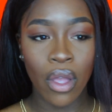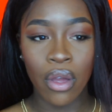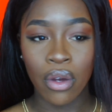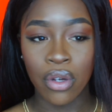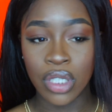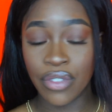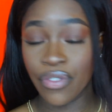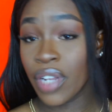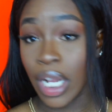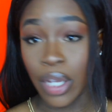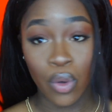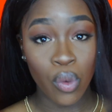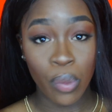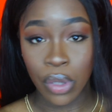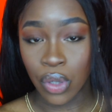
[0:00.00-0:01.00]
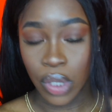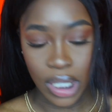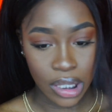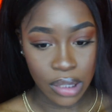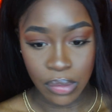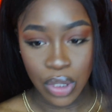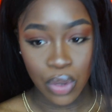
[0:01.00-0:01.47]
euh, j'ai fait la queue pendant
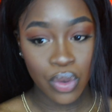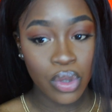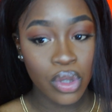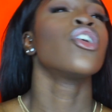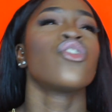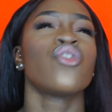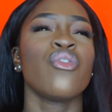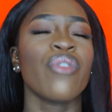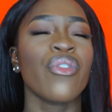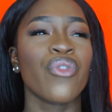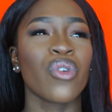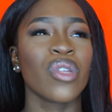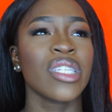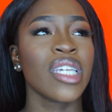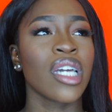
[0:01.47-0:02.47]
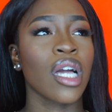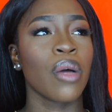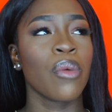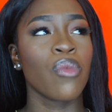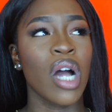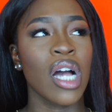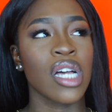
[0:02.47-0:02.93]
15 minutes. Je devais fournir
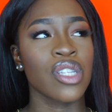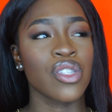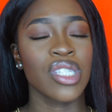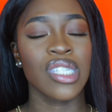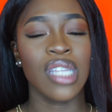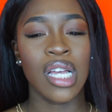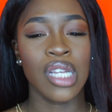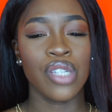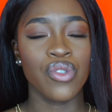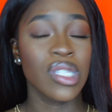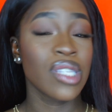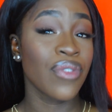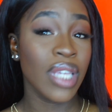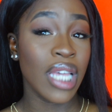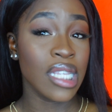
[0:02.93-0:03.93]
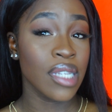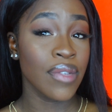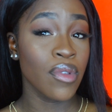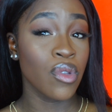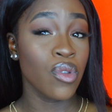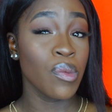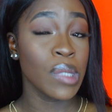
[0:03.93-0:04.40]
un, justificatif
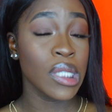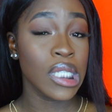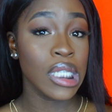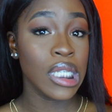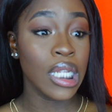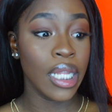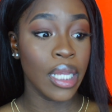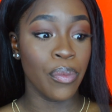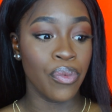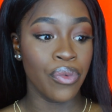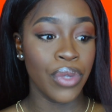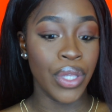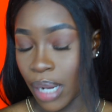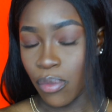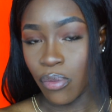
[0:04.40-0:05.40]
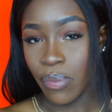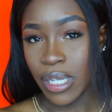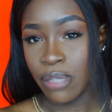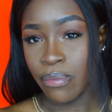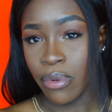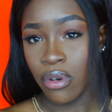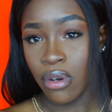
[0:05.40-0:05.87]
de domicile et puis mon
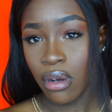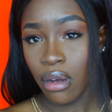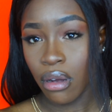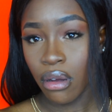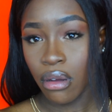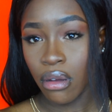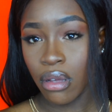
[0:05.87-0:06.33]
passeport.